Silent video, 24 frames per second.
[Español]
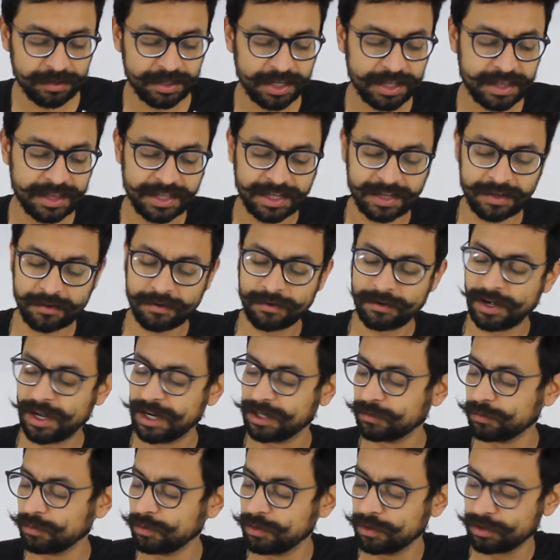ya tengo
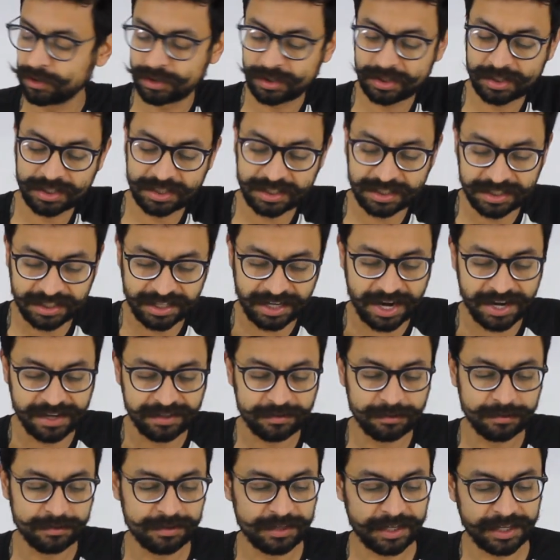algunos
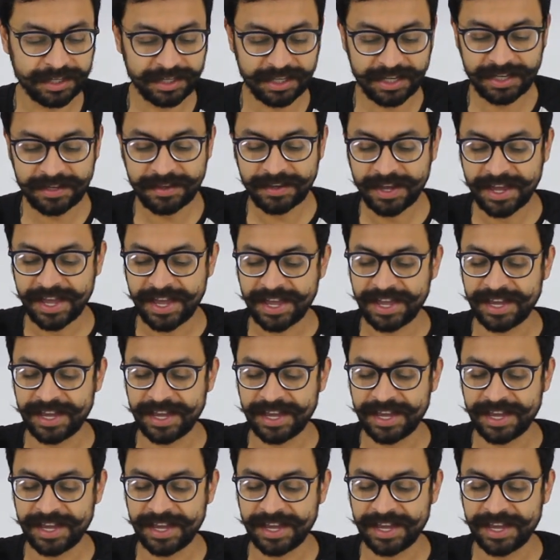trazos aquí,